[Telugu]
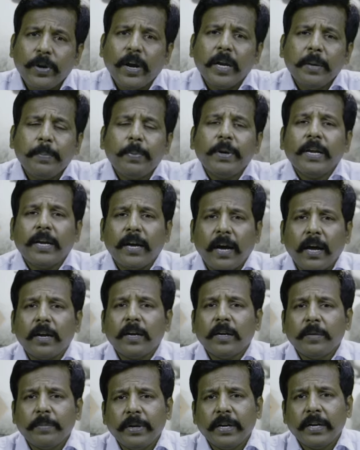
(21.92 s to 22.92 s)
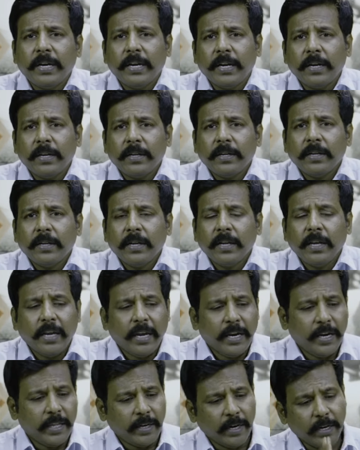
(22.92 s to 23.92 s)
ఈ చర్యలకు కారణం ఏంటి
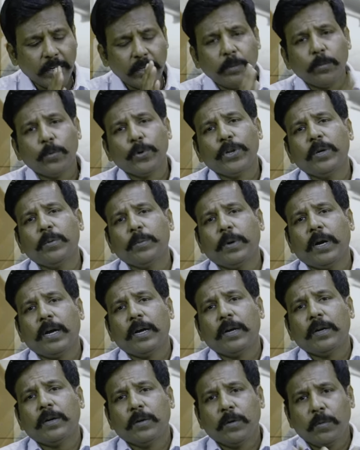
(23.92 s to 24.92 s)
వీటిని అడ్డుకోగలవా